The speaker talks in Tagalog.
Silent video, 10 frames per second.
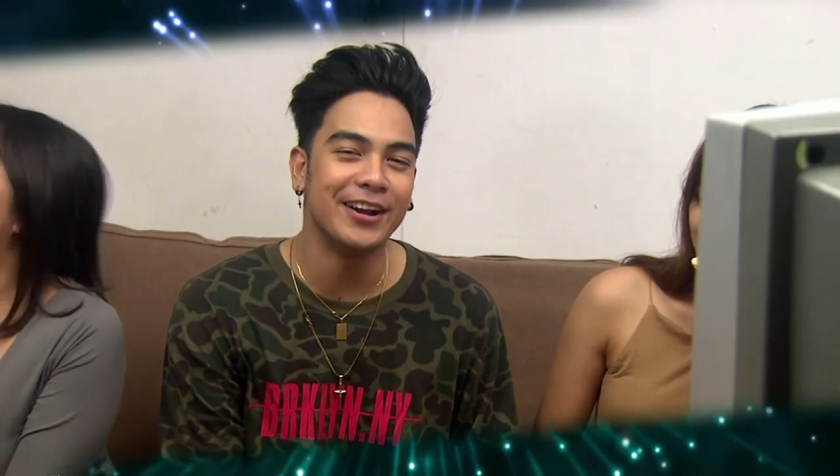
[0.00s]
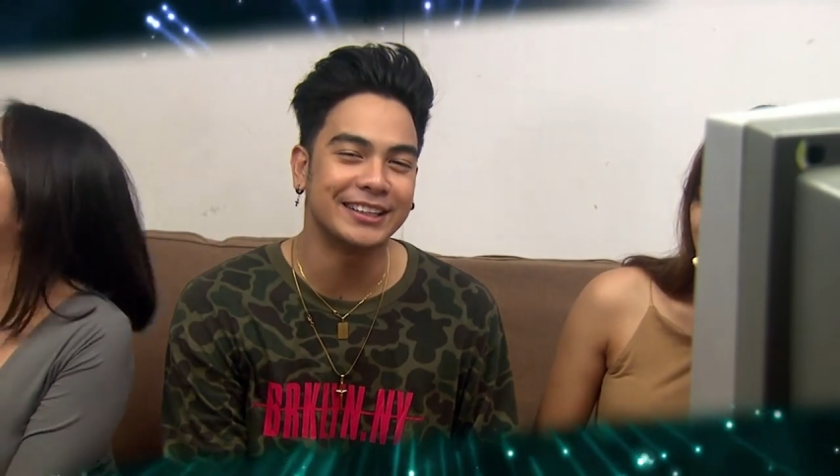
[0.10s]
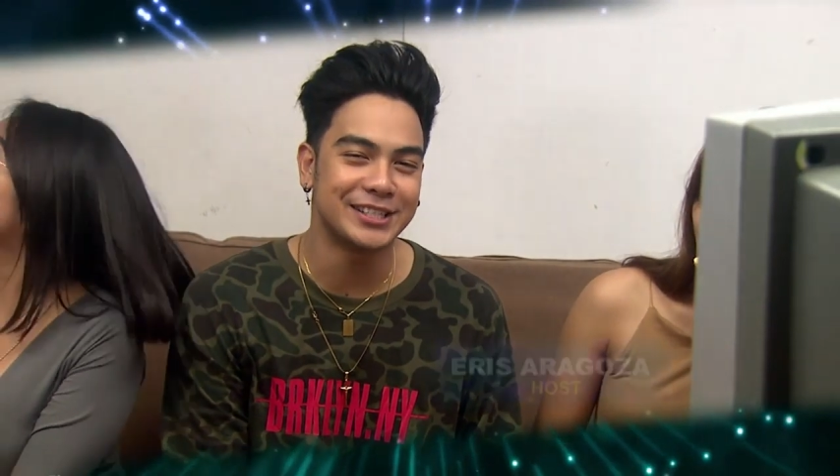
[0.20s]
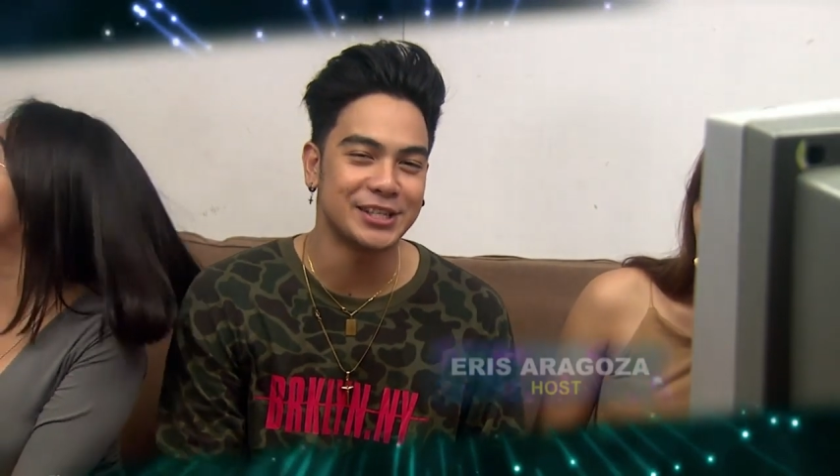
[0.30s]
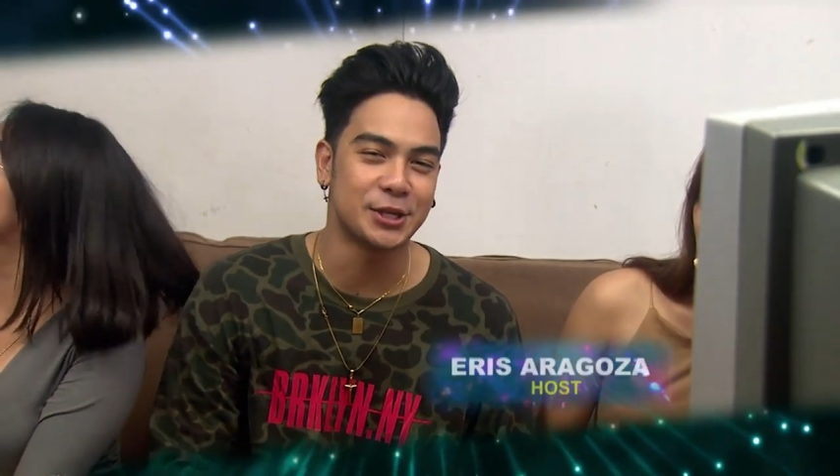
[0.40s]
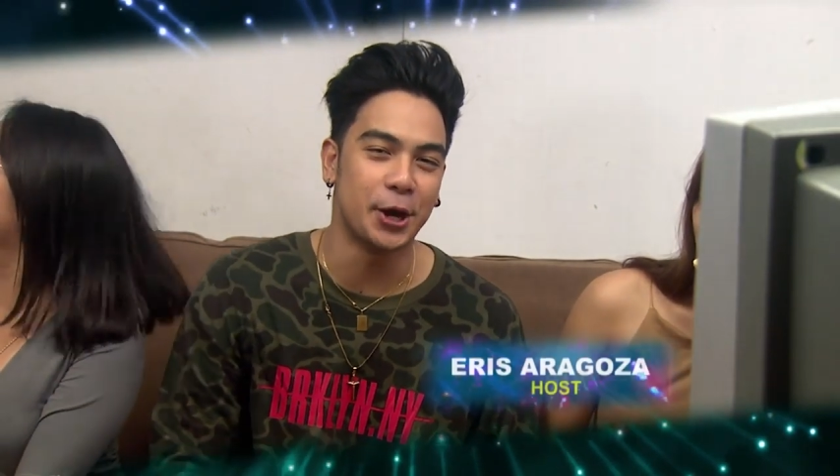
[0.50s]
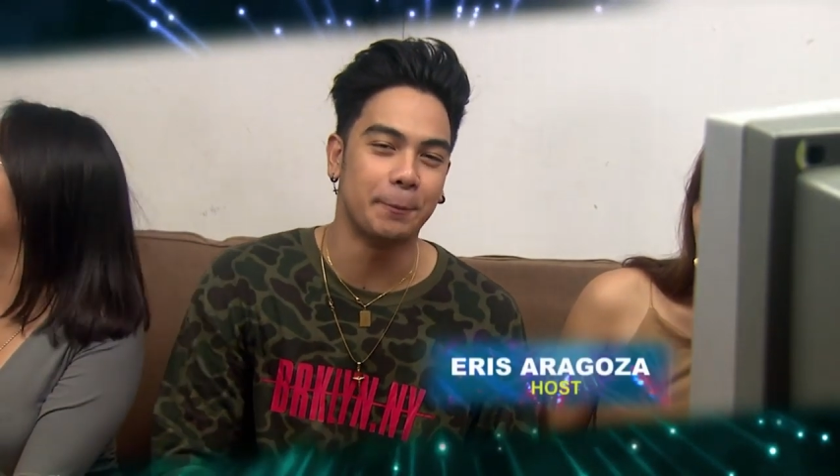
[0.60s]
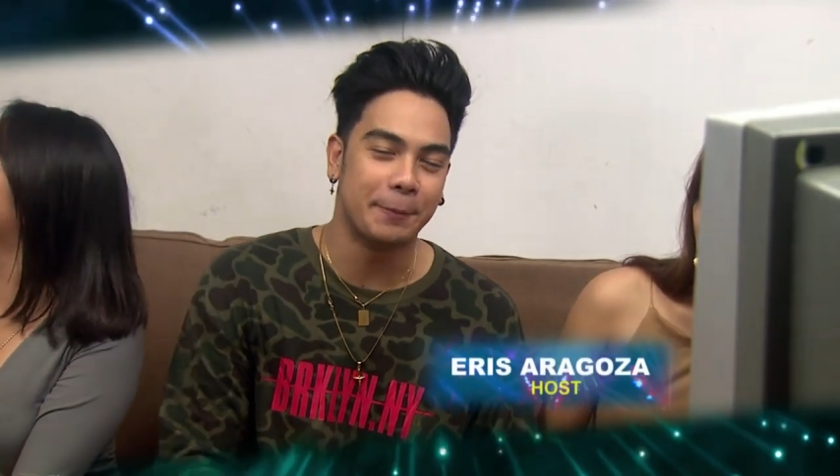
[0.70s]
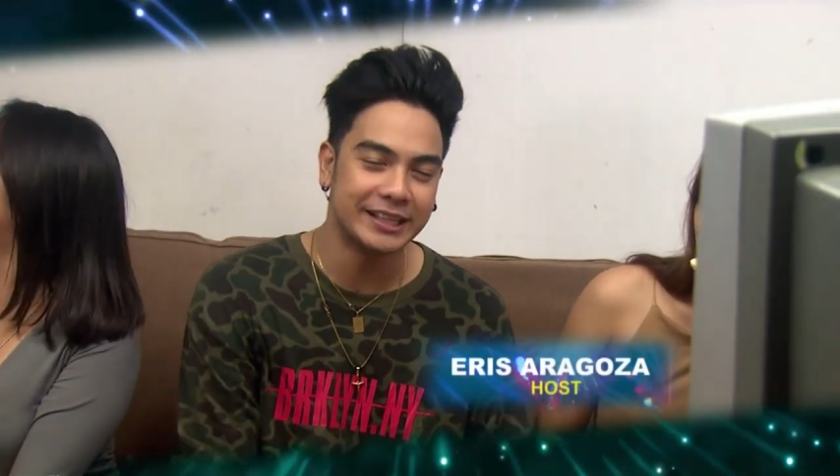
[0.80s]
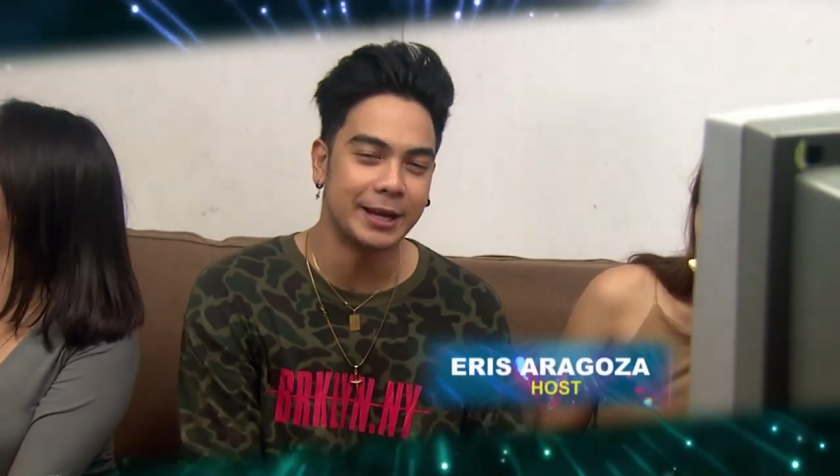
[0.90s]
This is your
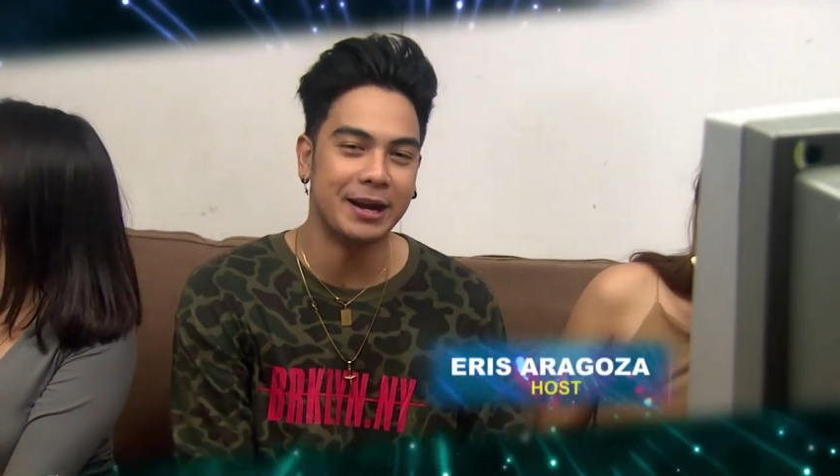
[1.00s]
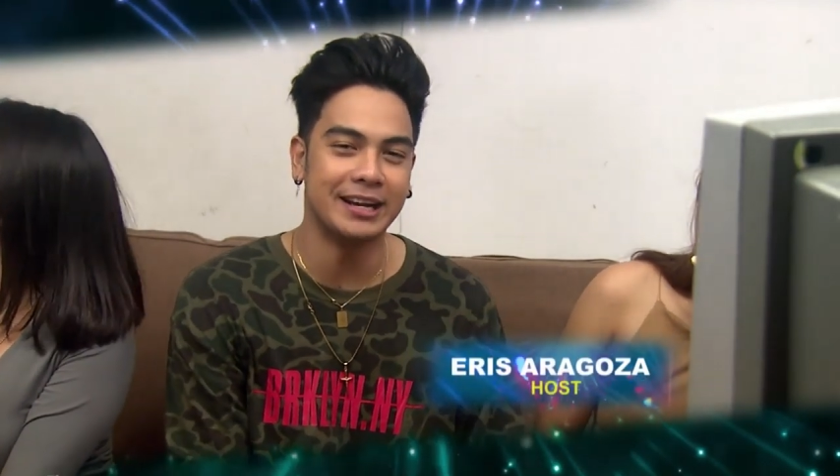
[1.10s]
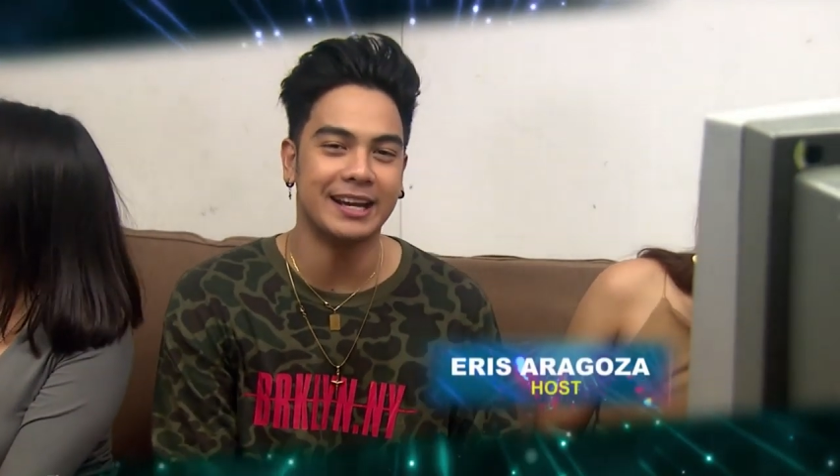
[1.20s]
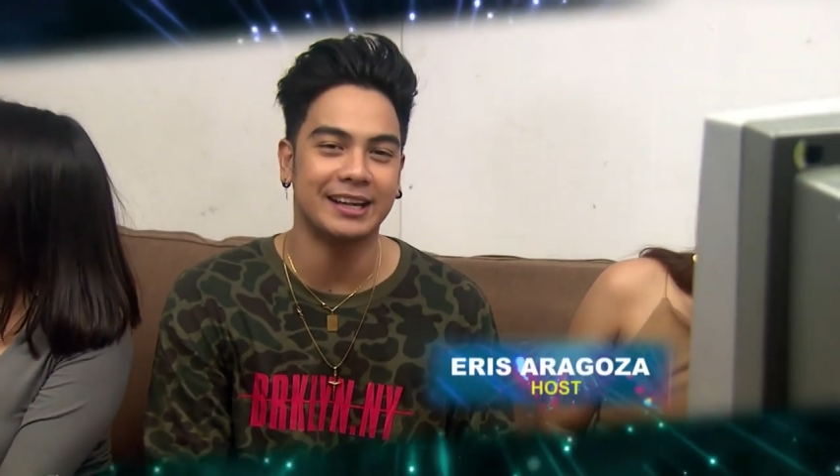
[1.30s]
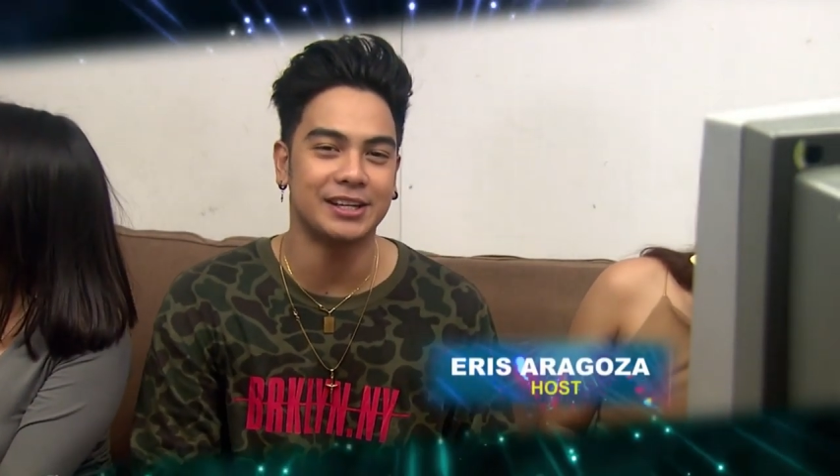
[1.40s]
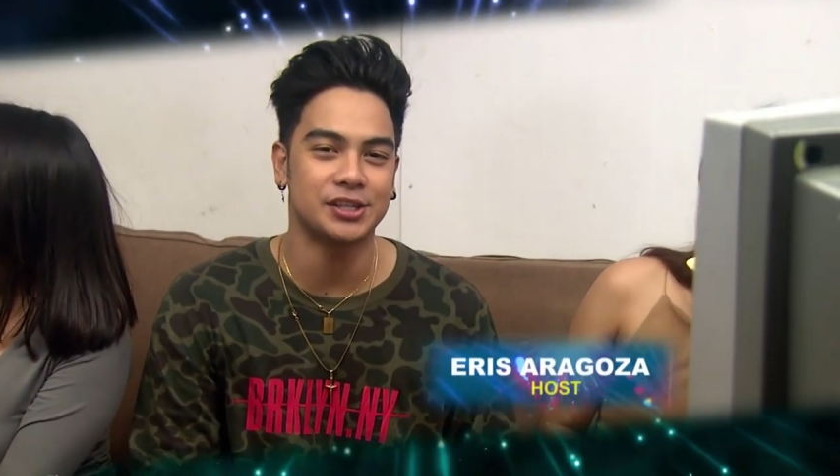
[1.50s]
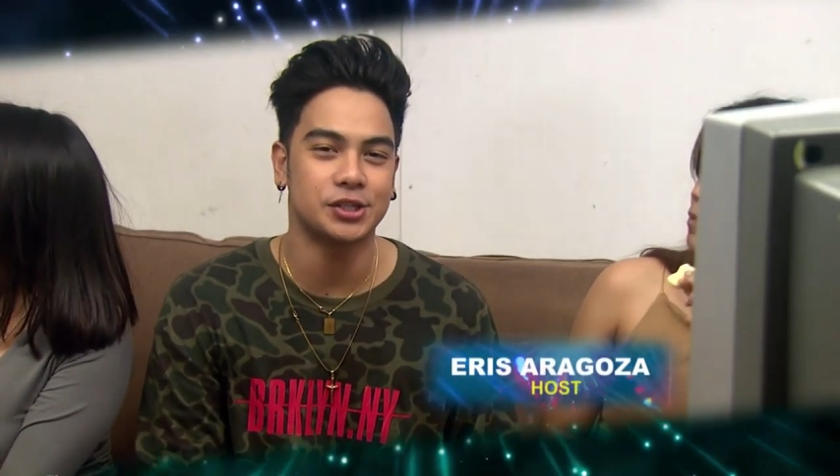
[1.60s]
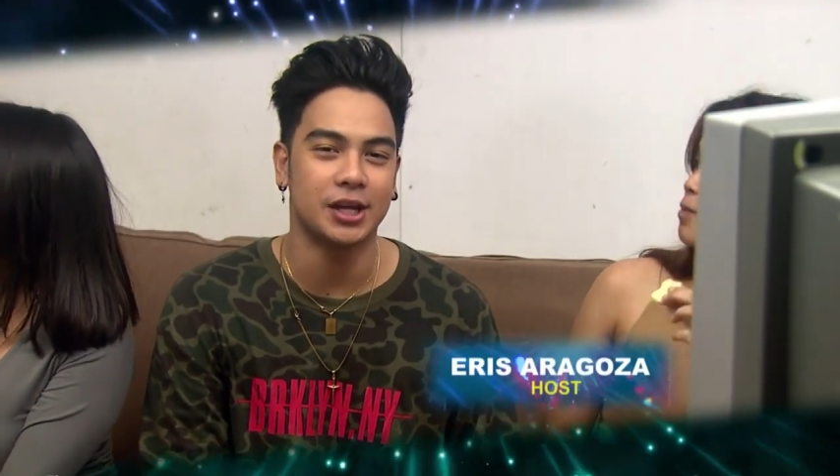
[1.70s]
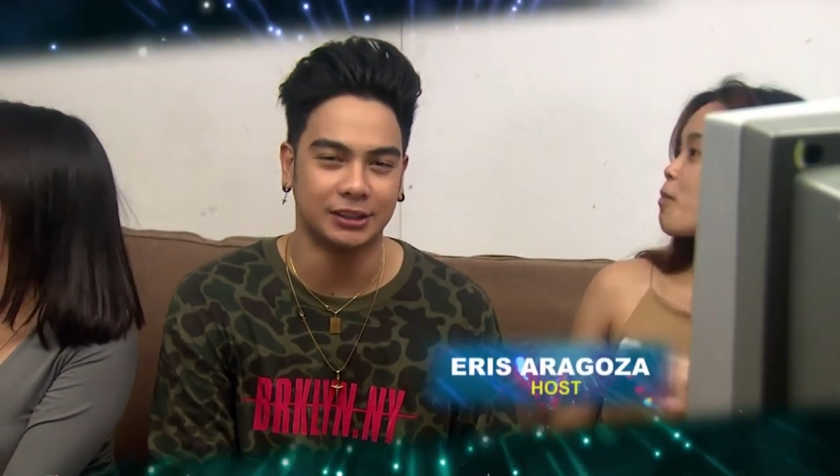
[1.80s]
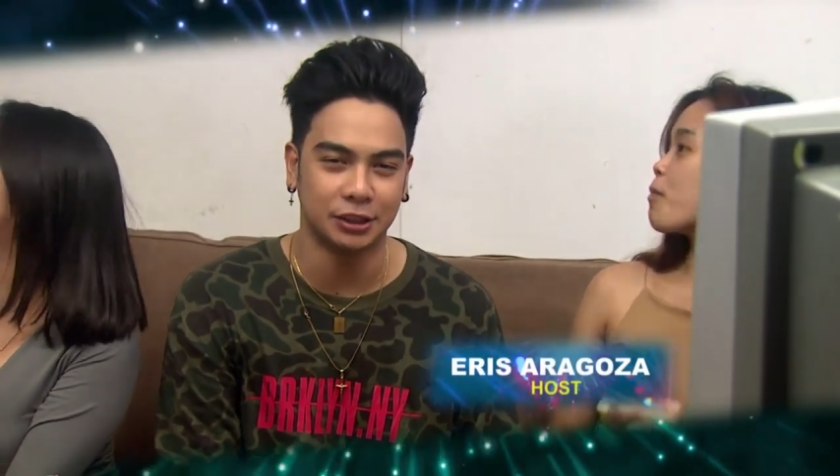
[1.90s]
Bida Man Eris at